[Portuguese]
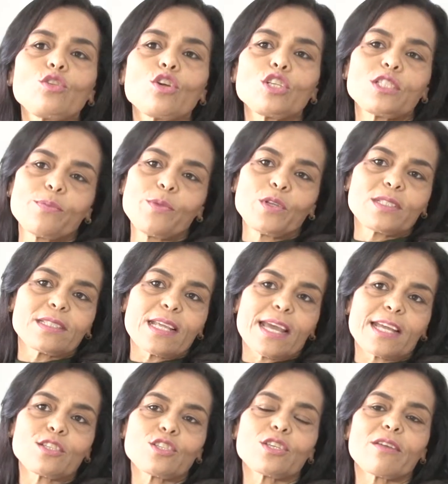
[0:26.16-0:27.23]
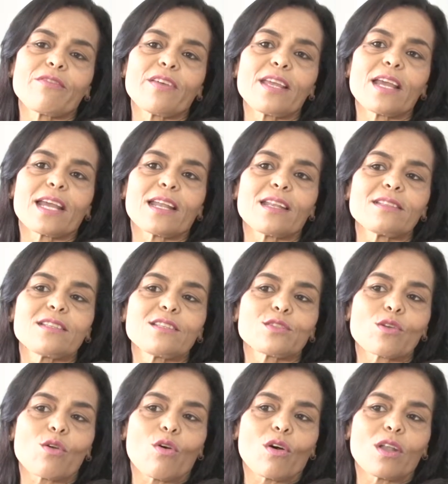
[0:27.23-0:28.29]
2007 já vem aquelas
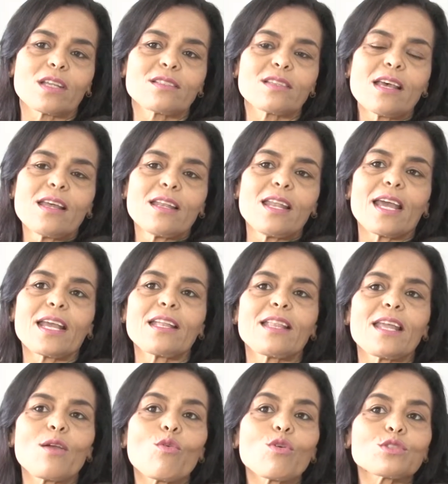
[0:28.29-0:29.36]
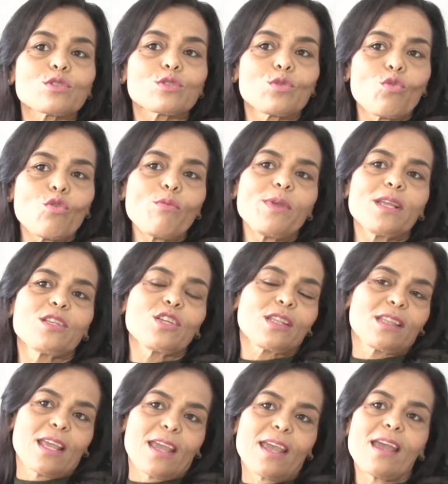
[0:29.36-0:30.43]
escolas né, que têm costume de
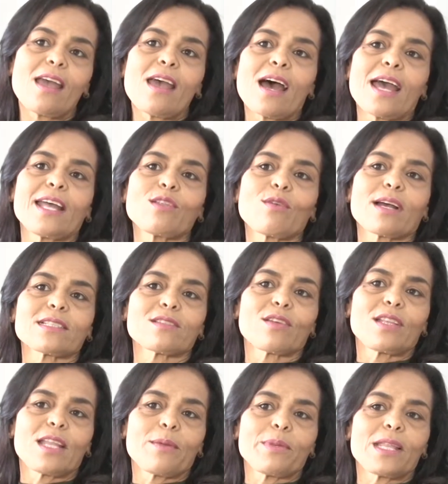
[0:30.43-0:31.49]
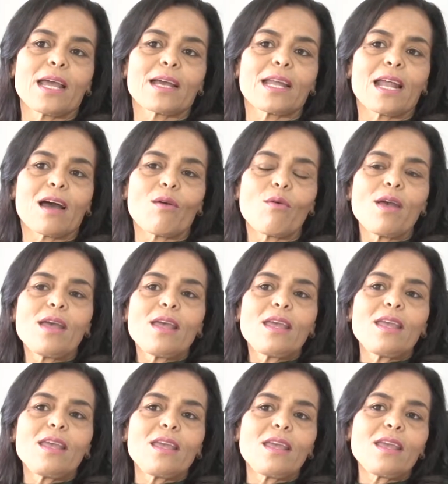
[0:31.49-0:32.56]
ter a educação em tempo integral
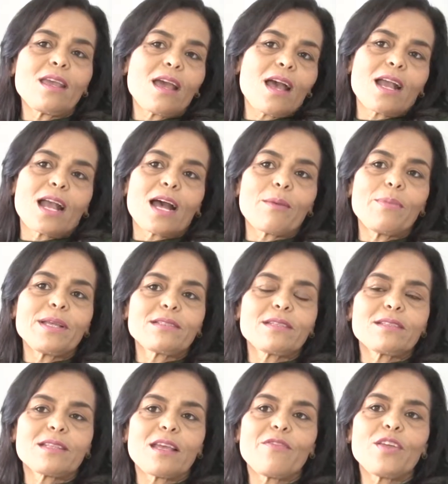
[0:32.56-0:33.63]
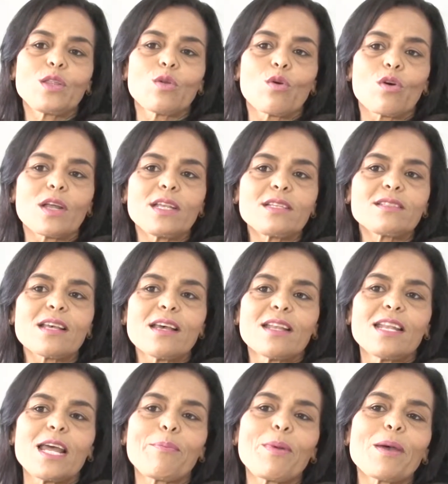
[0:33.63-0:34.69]
e acabam esses servidores
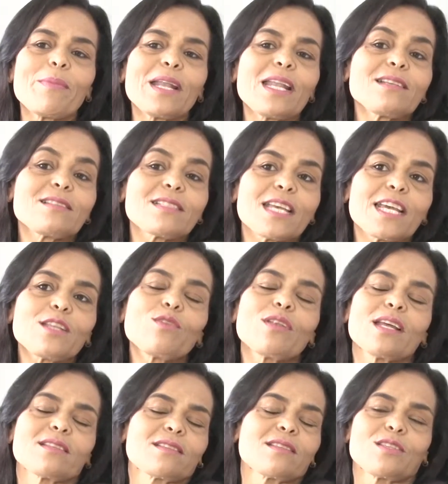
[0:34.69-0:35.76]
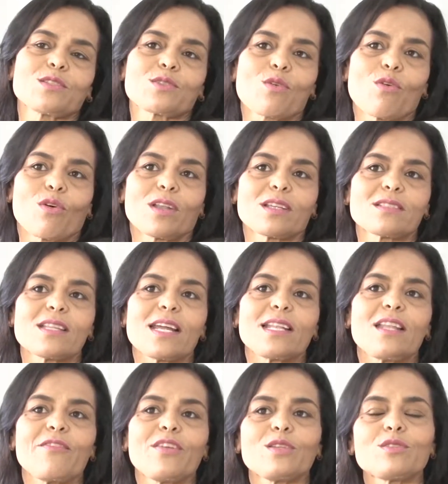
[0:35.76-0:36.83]
né, permanecendo nessas escolas, né,
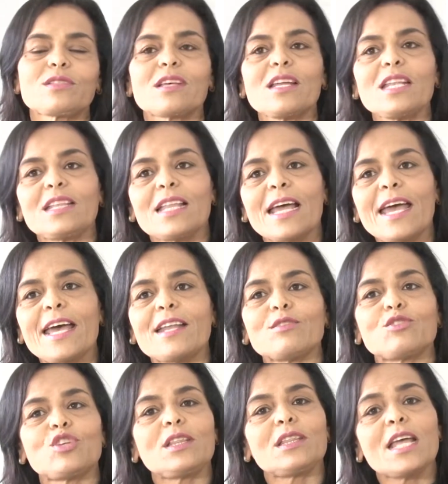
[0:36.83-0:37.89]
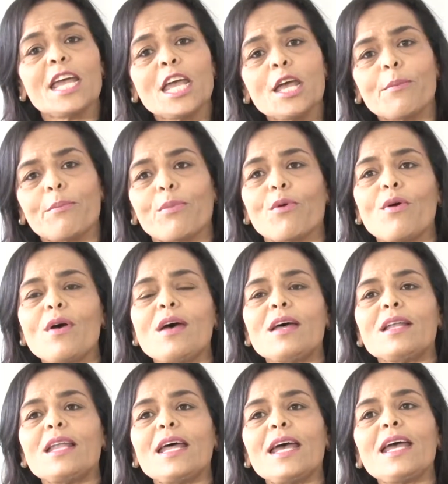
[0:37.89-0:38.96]
devido aos critérios de tempo,
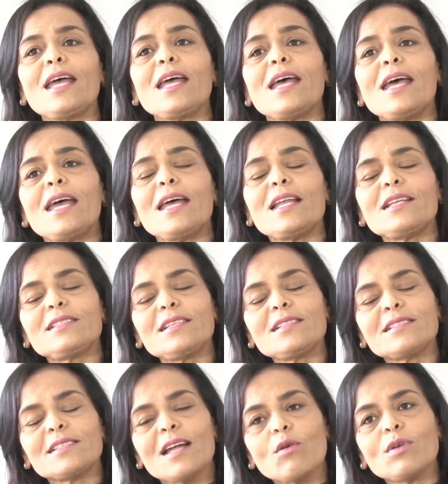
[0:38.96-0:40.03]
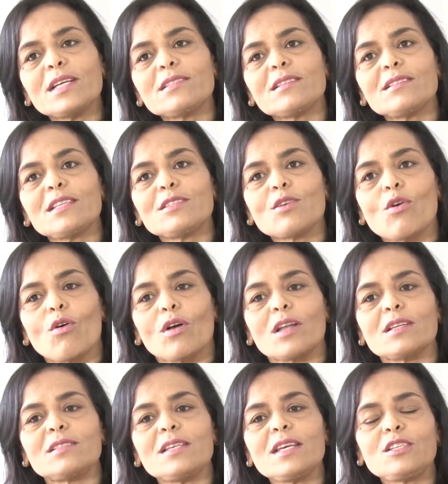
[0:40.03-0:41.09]
né, eles estão nessas
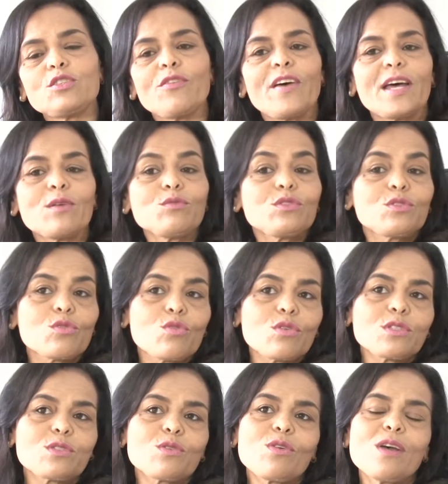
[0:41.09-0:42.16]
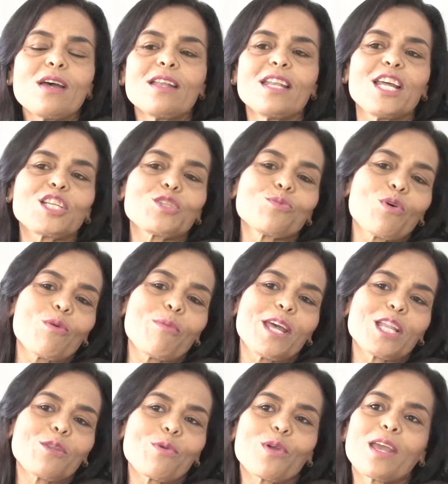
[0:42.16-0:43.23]
escolas e tiveram um susto neste
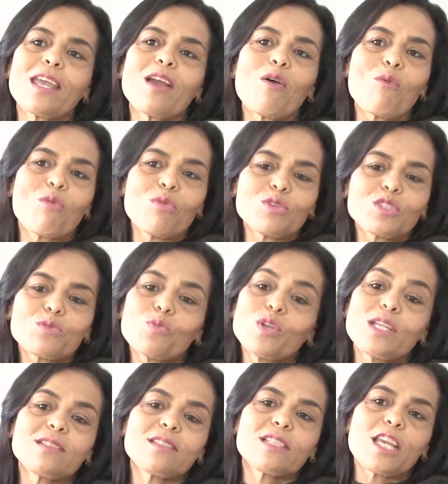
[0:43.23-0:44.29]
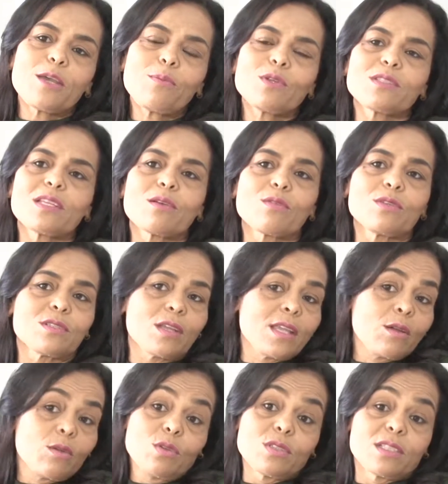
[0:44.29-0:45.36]
momento porque em alguns municípios,
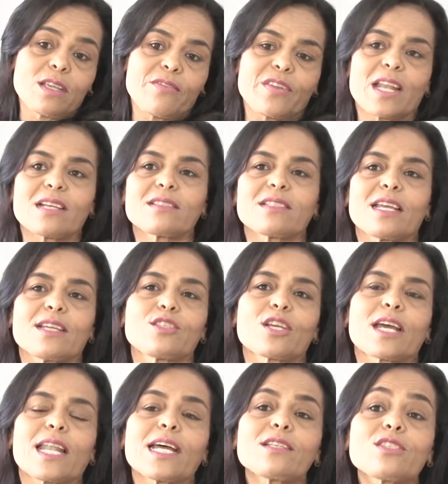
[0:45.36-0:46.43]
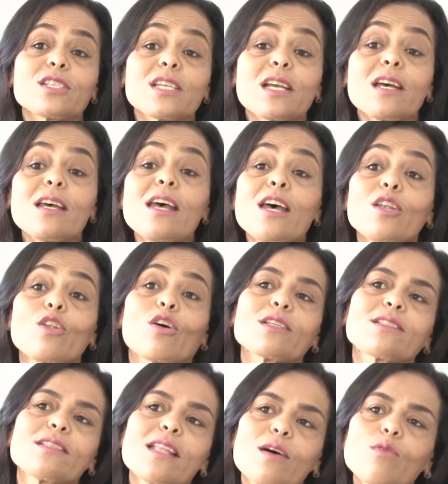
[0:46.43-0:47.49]
inclusive na sede de Caratinga,
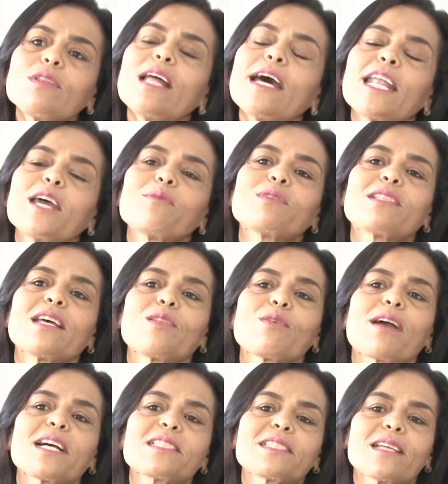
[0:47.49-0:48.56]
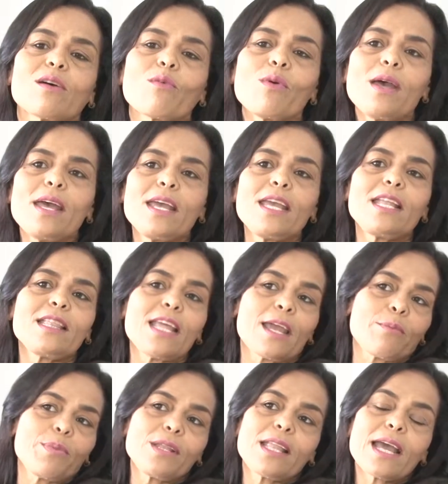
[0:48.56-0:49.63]
nós não teremos educação em
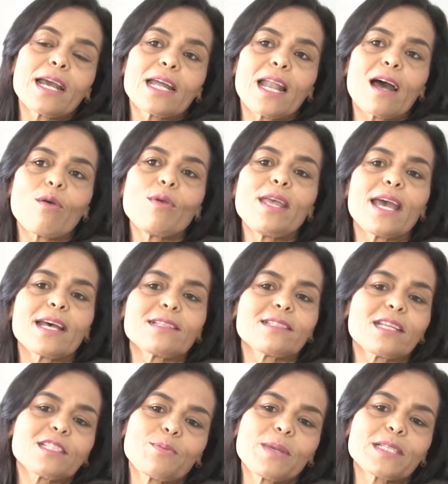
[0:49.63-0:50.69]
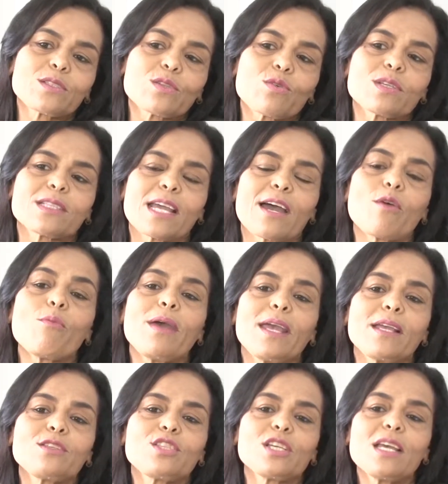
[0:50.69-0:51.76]
tempo integral e essas pessoas
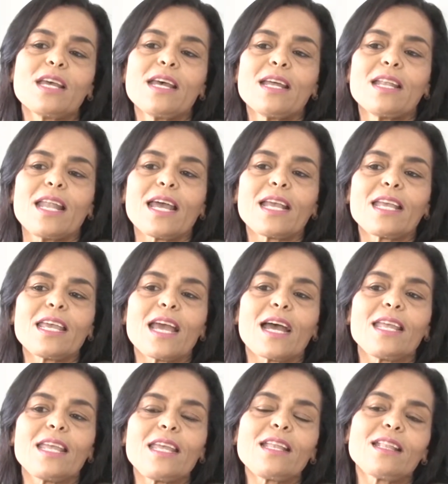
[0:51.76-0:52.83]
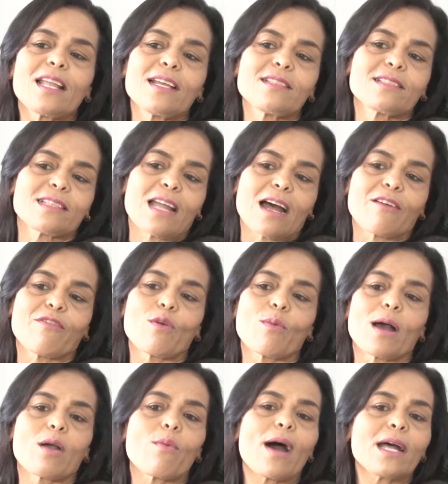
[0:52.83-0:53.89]
realmente né, que ainda
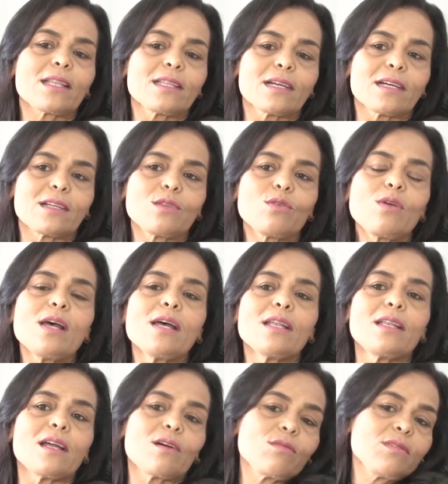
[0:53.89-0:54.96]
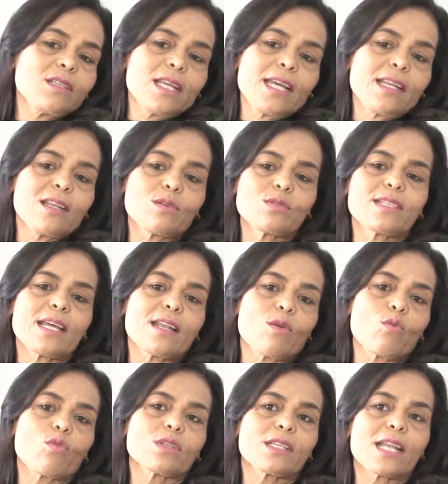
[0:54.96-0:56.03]
estavam aguardando não, né, não
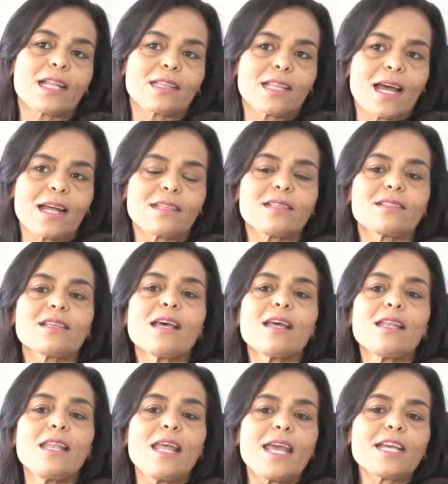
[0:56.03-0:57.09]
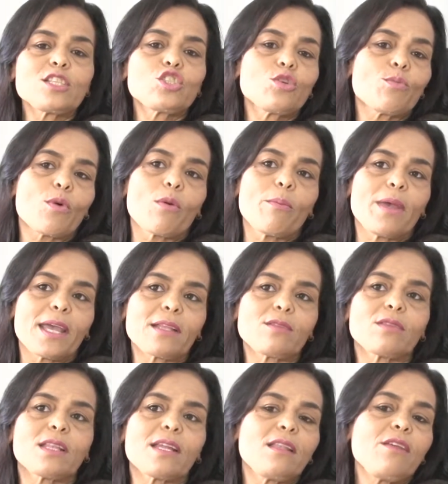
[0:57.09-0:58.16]
serão contratadas neste
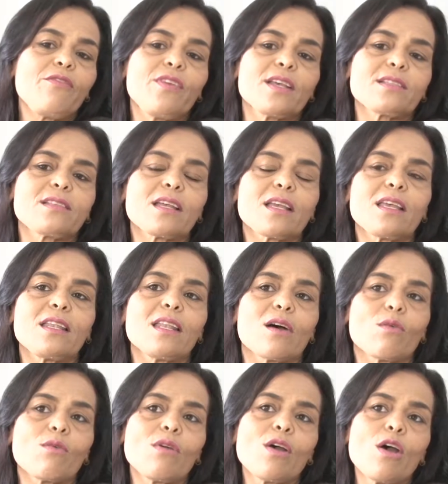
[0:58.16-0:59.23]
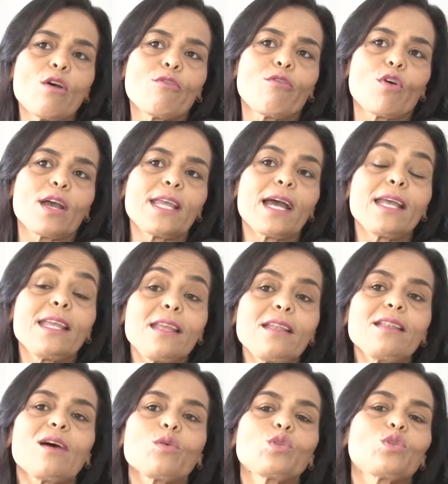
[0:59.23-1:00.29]
momento, tendo em vista que não foi
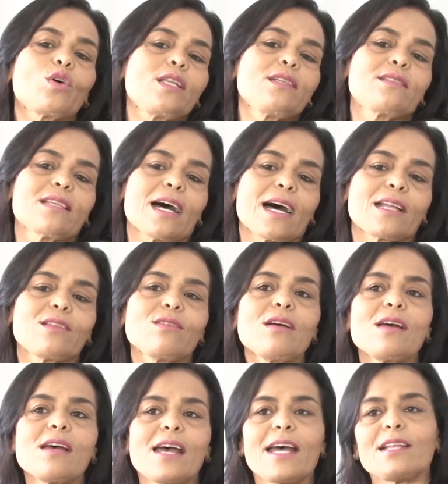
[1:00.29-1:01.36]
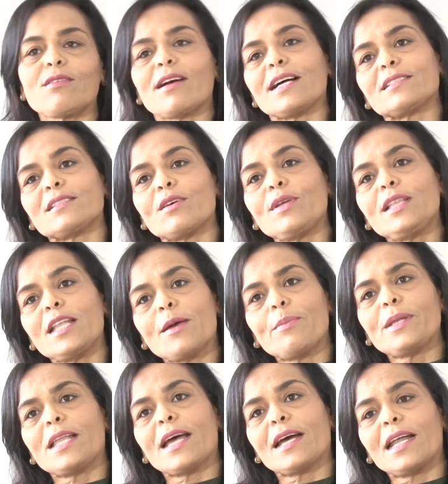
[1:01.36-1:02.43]
ainda autorizado educação em
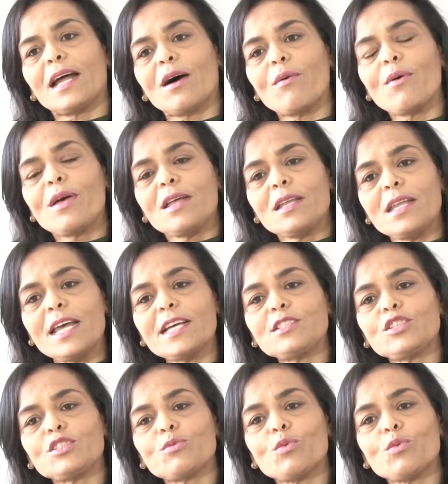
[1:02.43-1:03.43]
tempo integral nestes